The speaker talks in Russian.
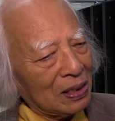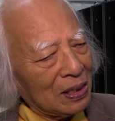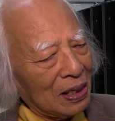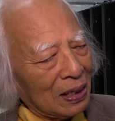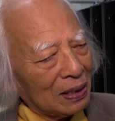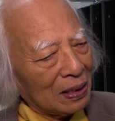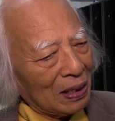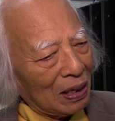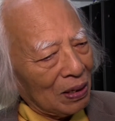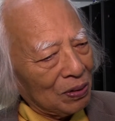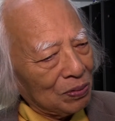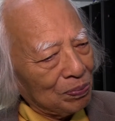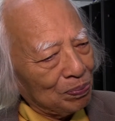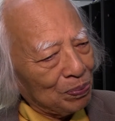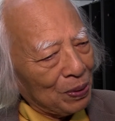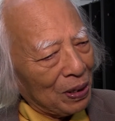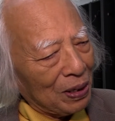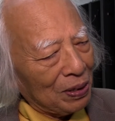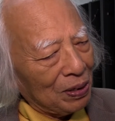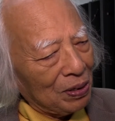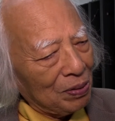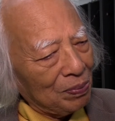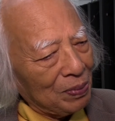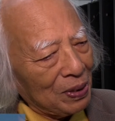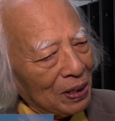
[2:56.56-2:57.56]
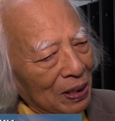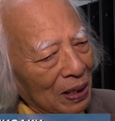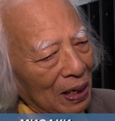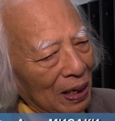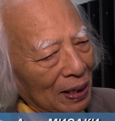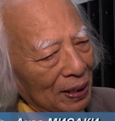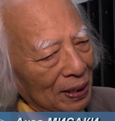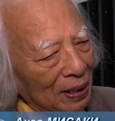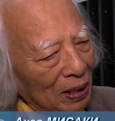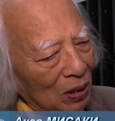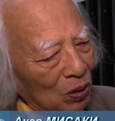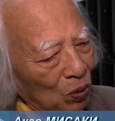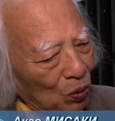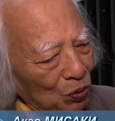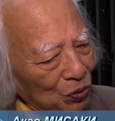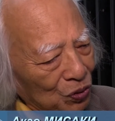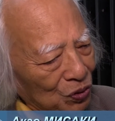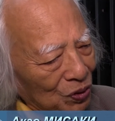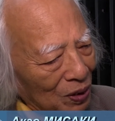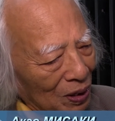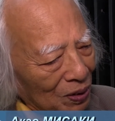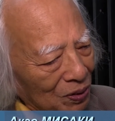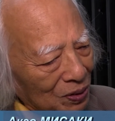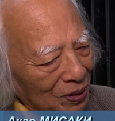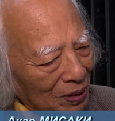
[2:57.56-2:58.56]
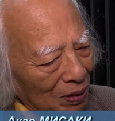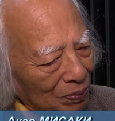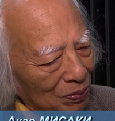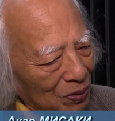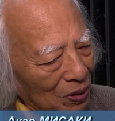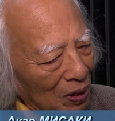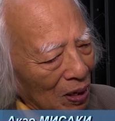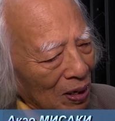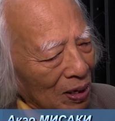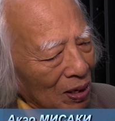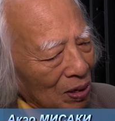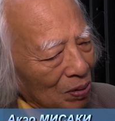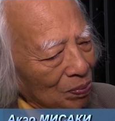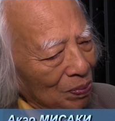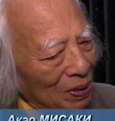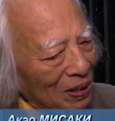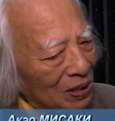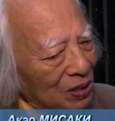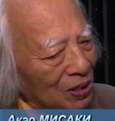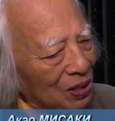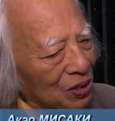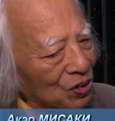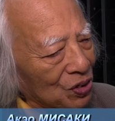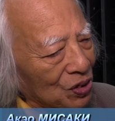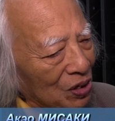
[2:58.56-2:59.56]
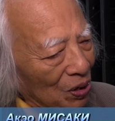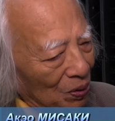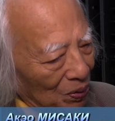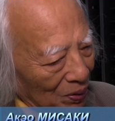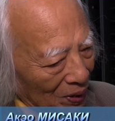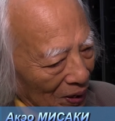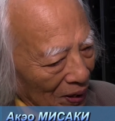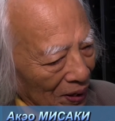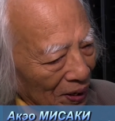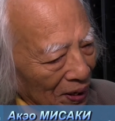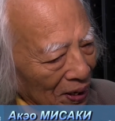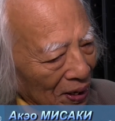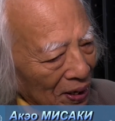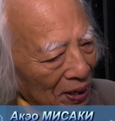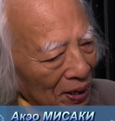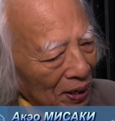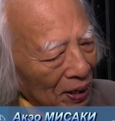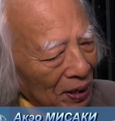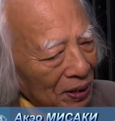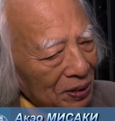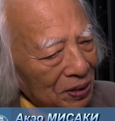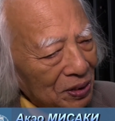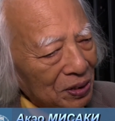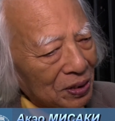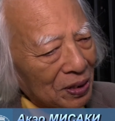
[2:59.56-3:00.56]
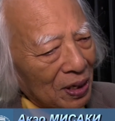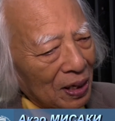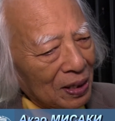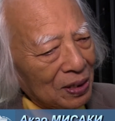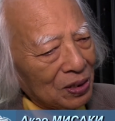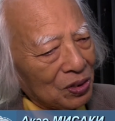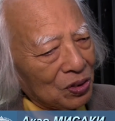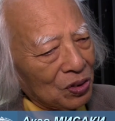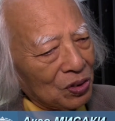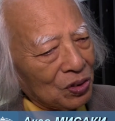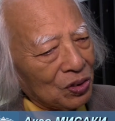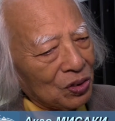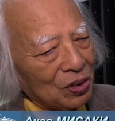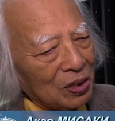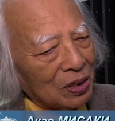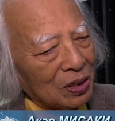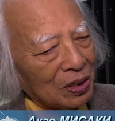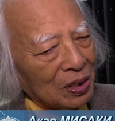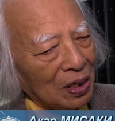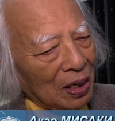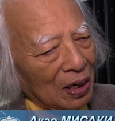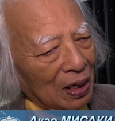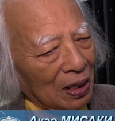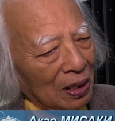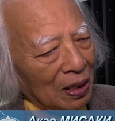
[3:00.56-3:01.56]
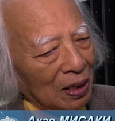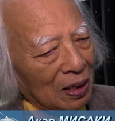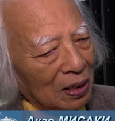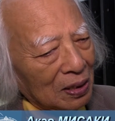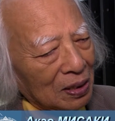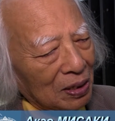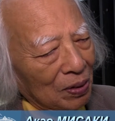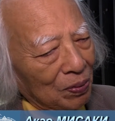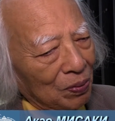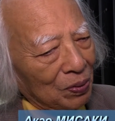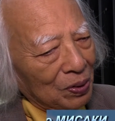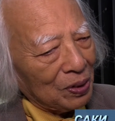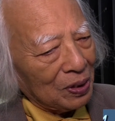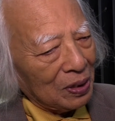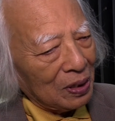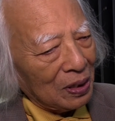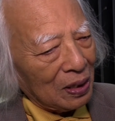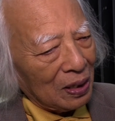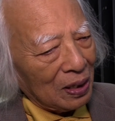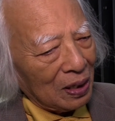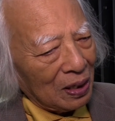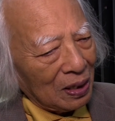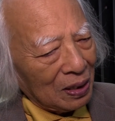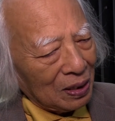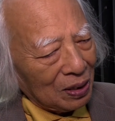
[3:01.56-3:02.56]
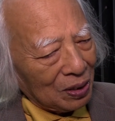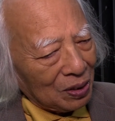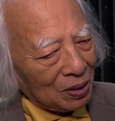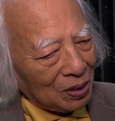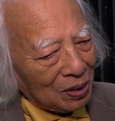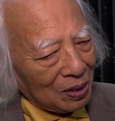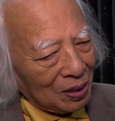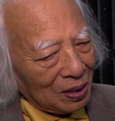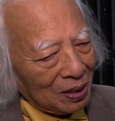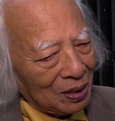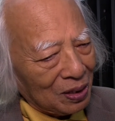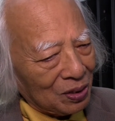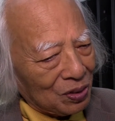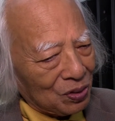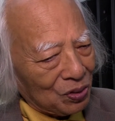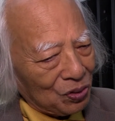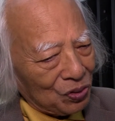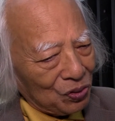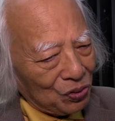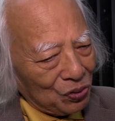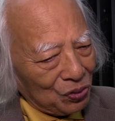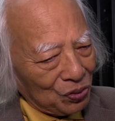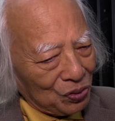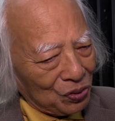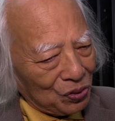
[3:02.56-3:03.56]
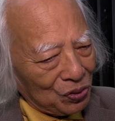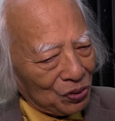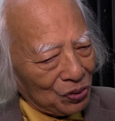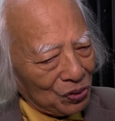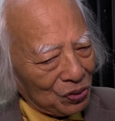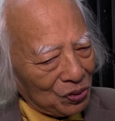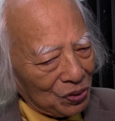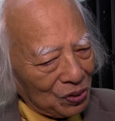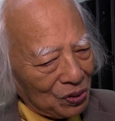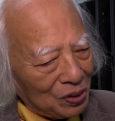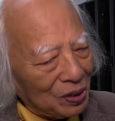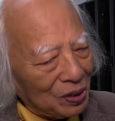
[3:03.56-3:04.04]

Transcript: Воскресенская Воскресенской был создан, была создана теория, и э, профессор вот просит найти способ